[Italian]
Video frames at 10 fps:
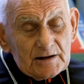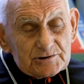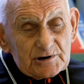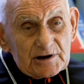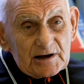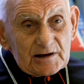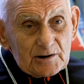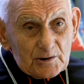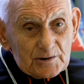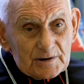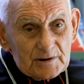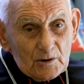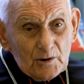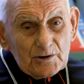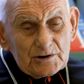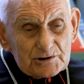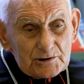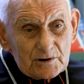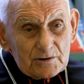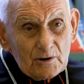ci chiede a noi, ogni
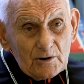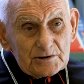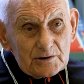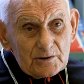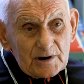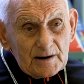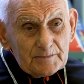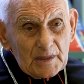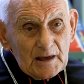giorno, ogni ora,